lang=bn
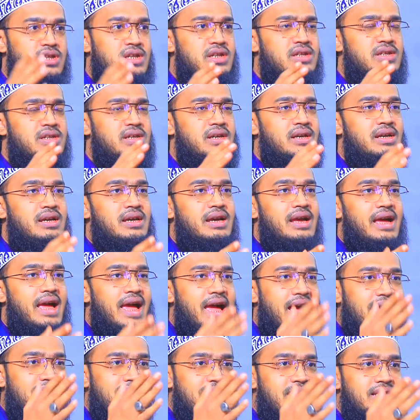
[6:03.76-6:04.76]
জিনিস
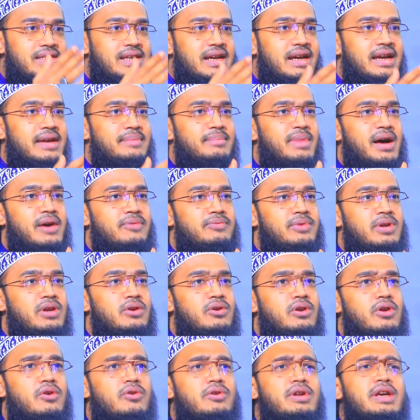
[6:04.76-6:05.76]
একটা জায়গায় মাহফিল
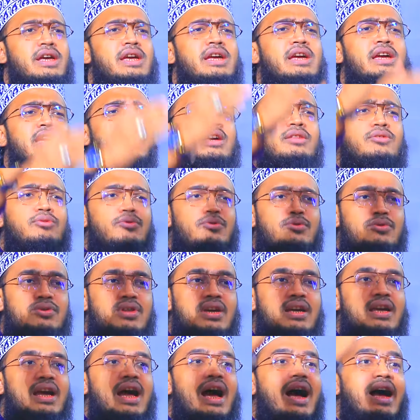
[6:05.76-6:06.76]
হলে অনেক দূর
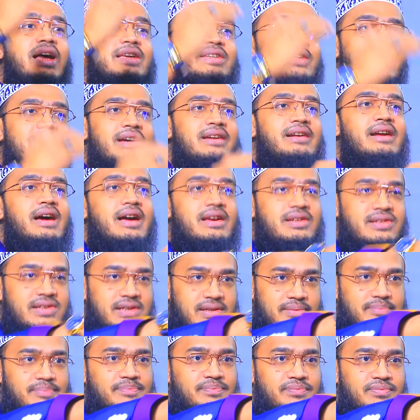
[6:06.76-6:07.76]
থেকে আশেকরা
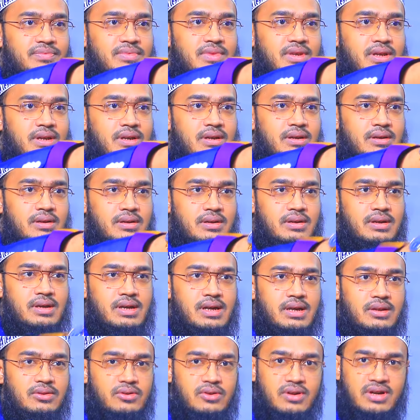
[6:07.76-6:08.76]
আসে
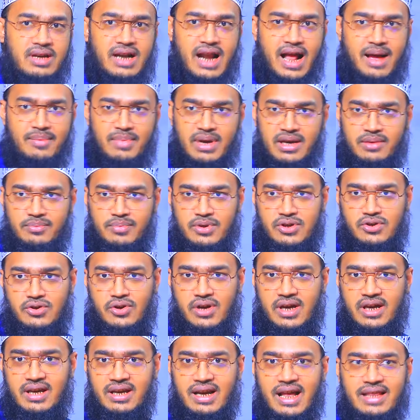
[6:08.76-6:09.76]
তো গ্রামের
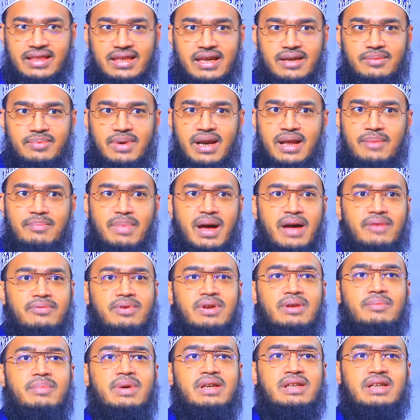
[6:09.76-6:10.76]
বিষয়ে রাতের বেলা
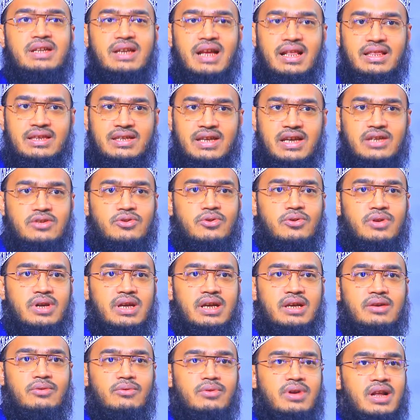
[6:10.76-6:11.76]
মাহফিল বেশি রাত শেষ
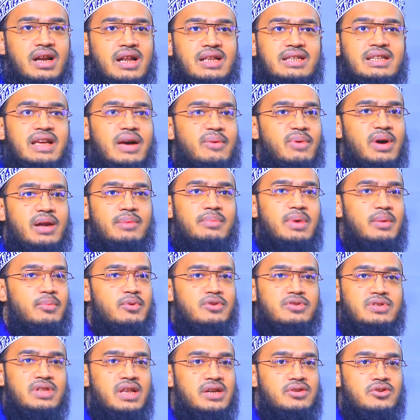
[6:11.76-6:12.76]
হলে ওনারা যাওয়ার
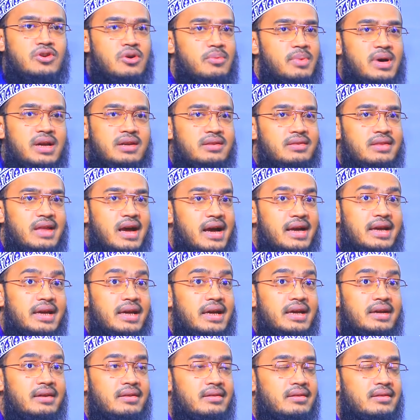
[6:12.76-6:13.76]
ব্যবস্থা সবার থাকে